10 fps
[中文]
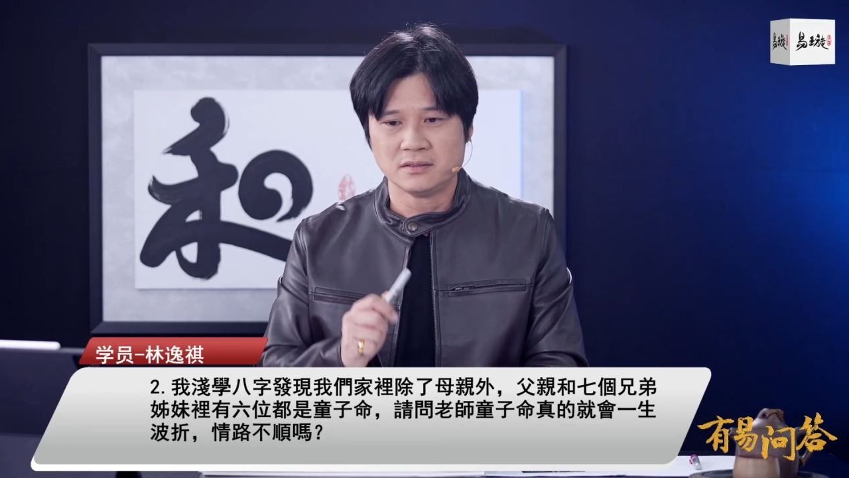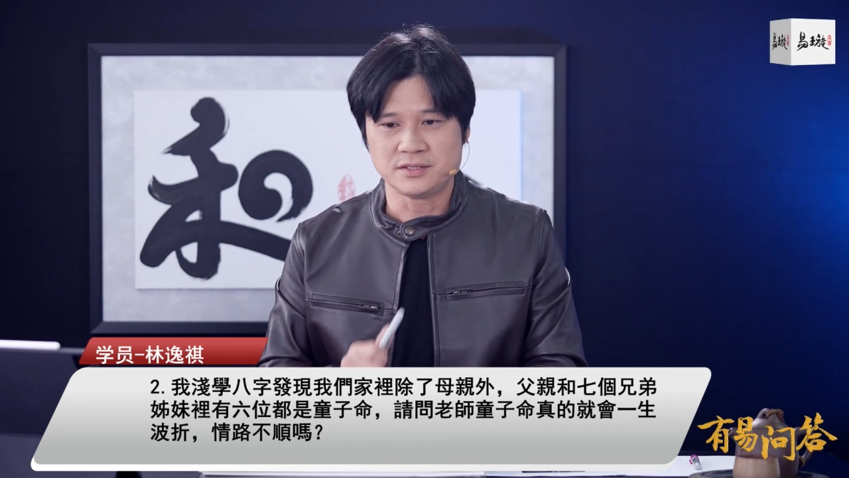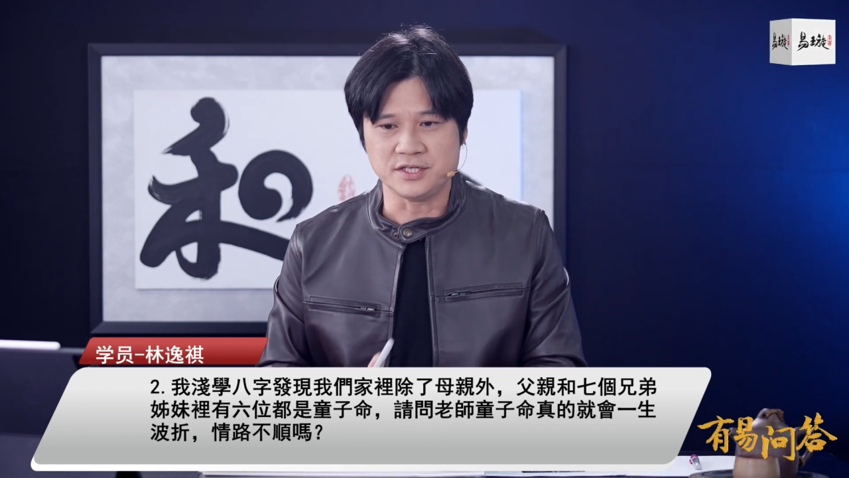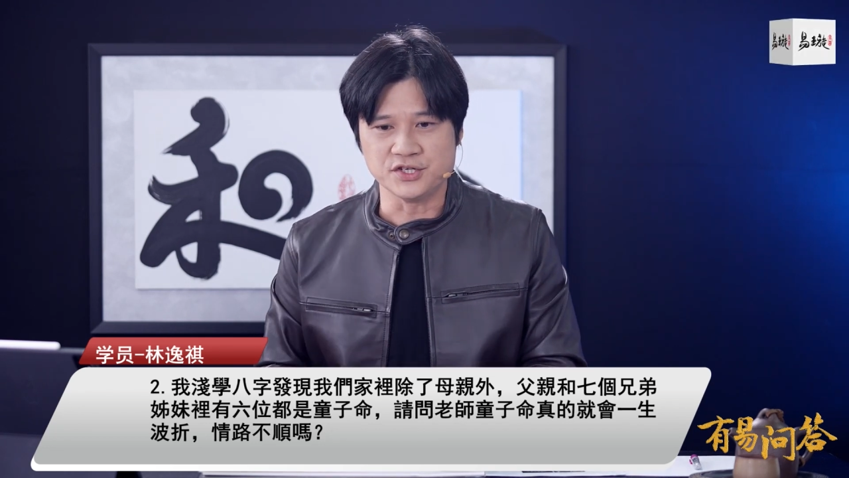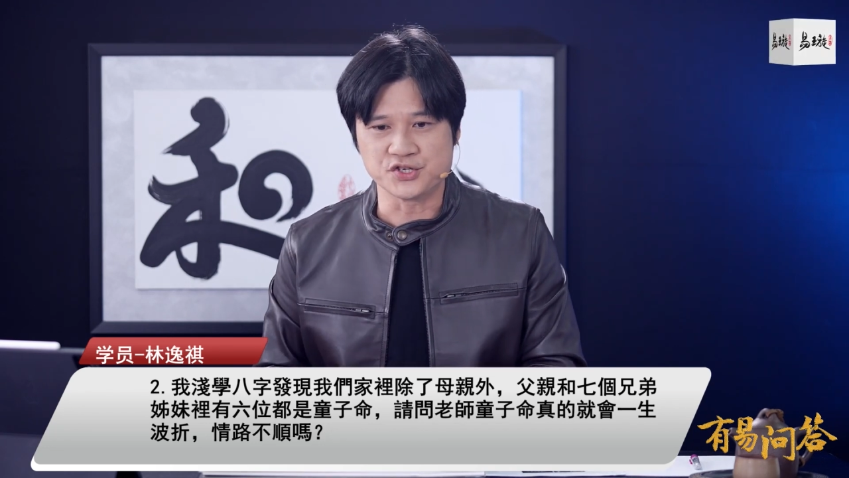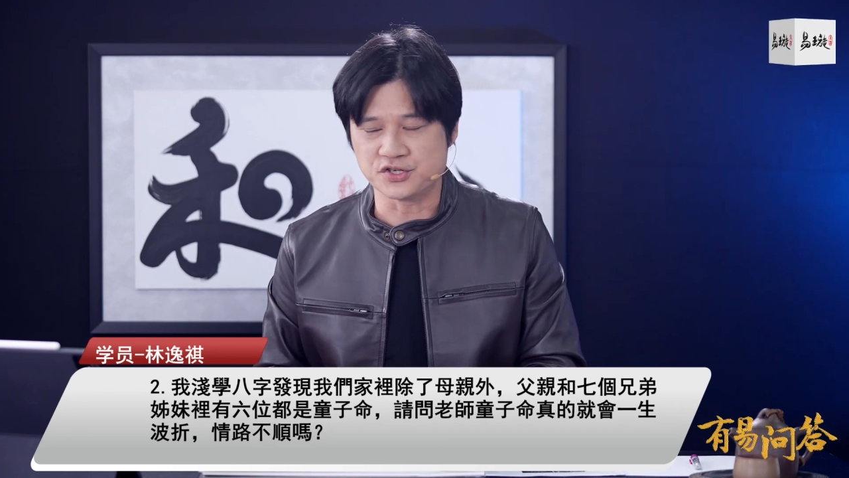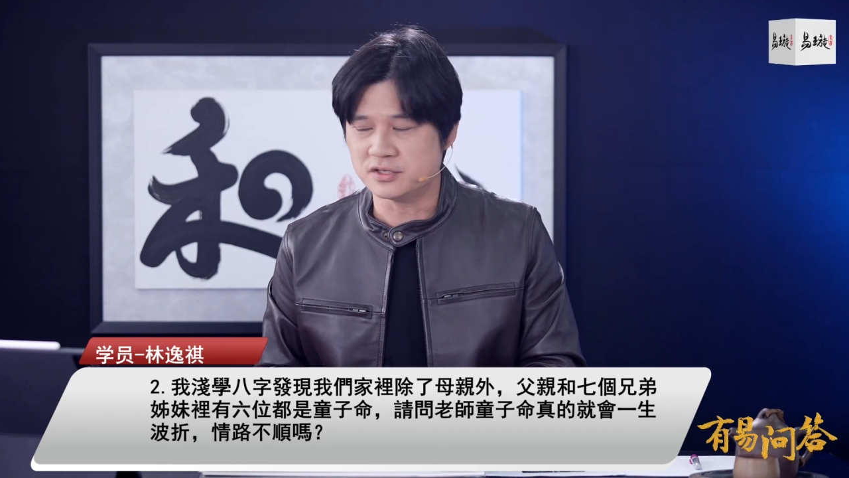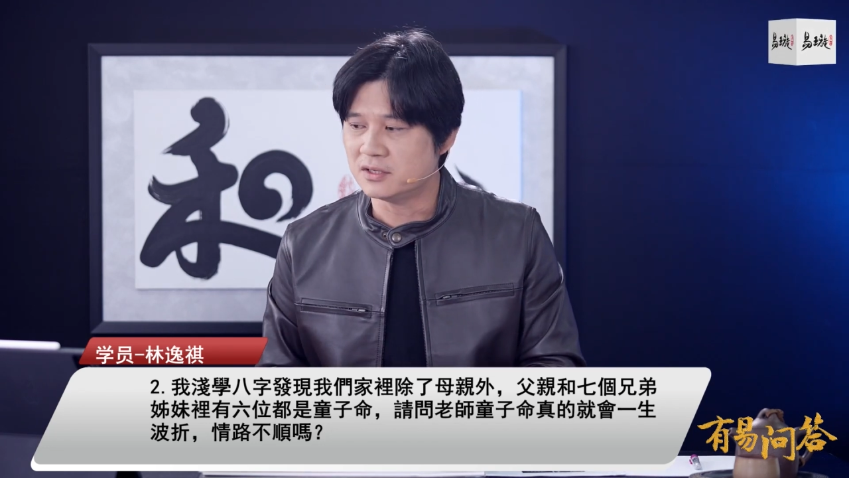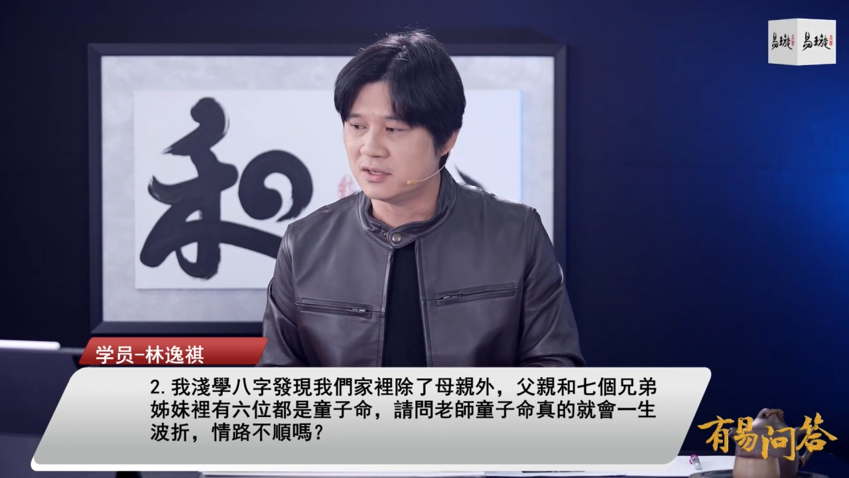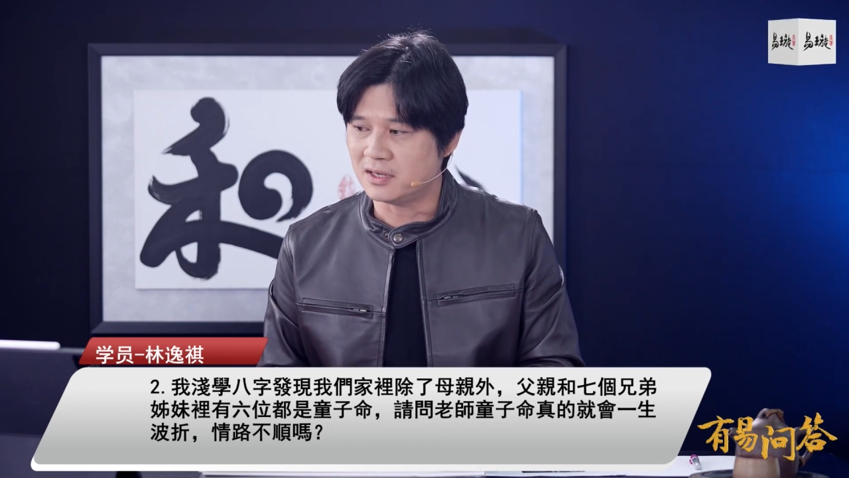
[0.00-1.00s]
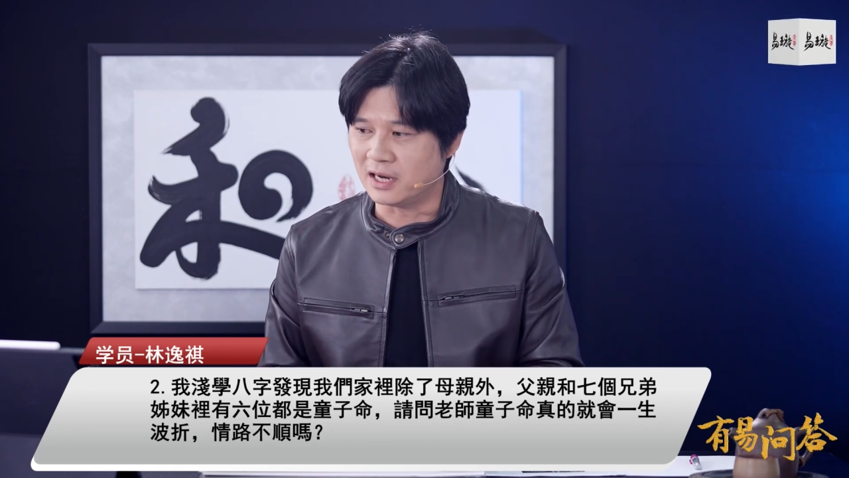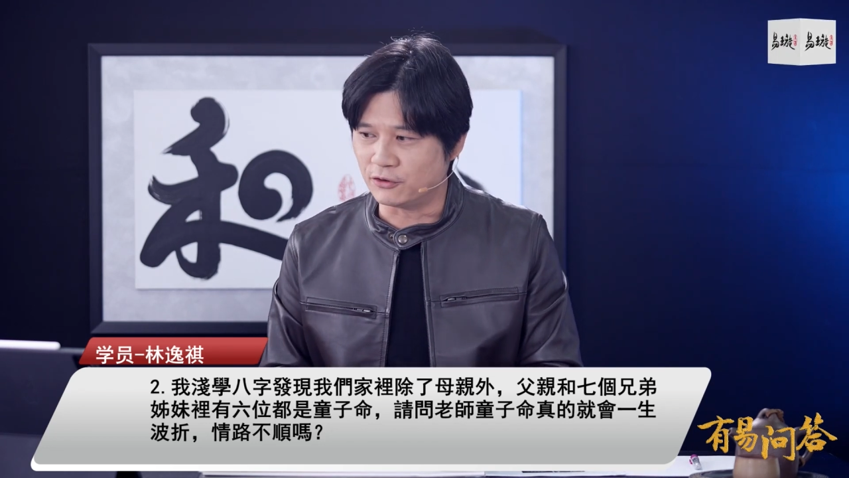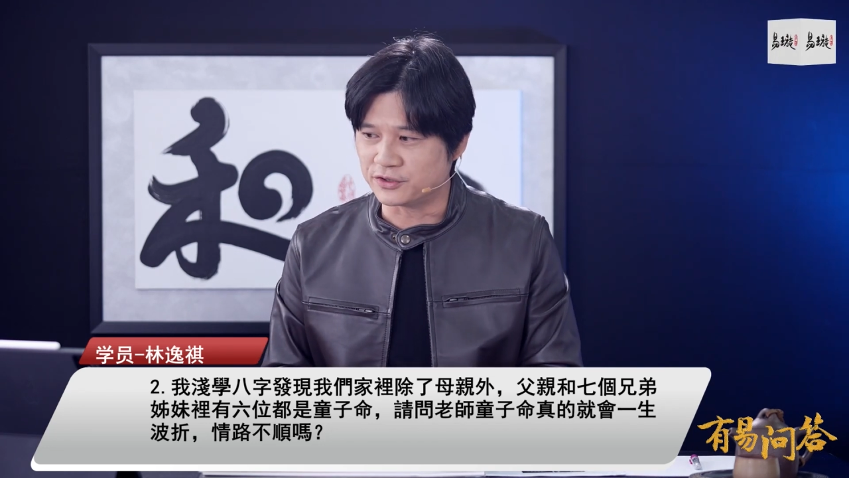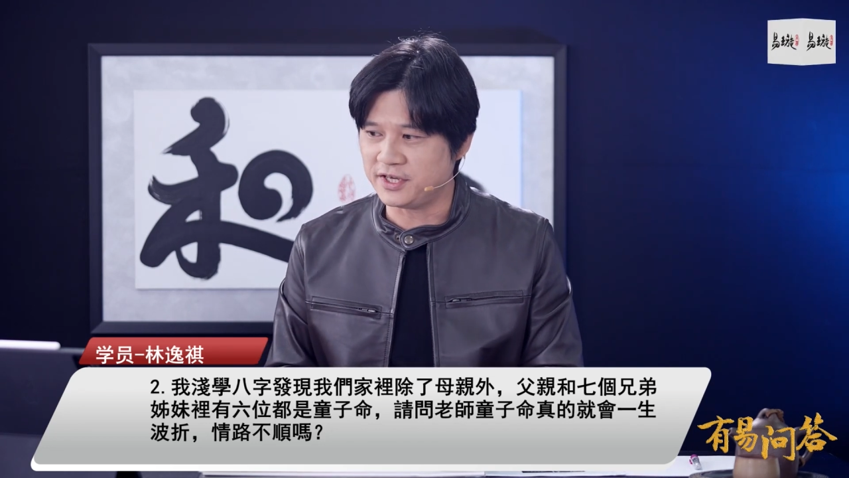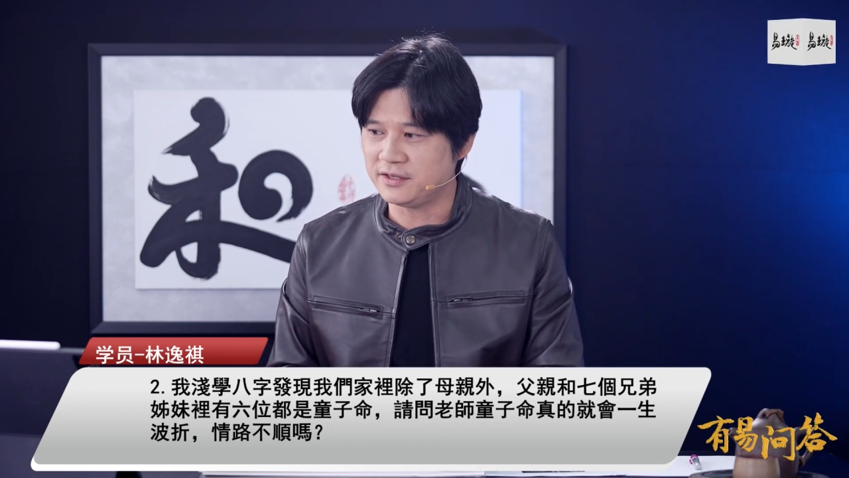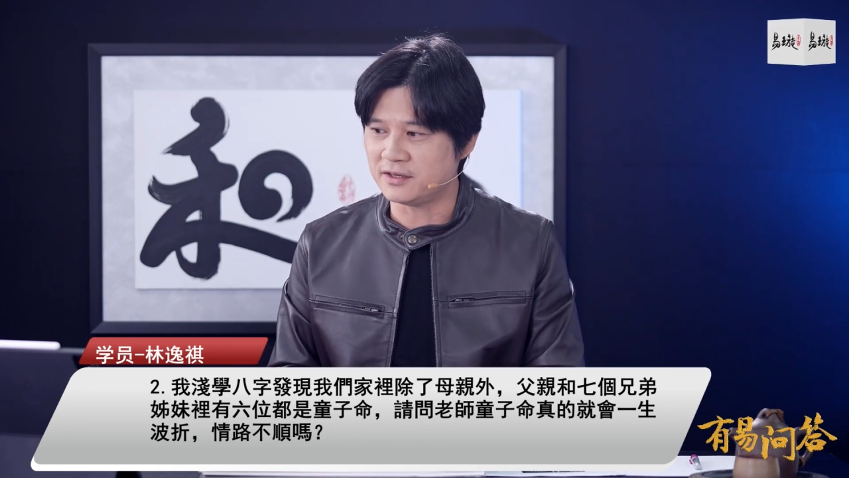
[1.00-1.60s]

几时老天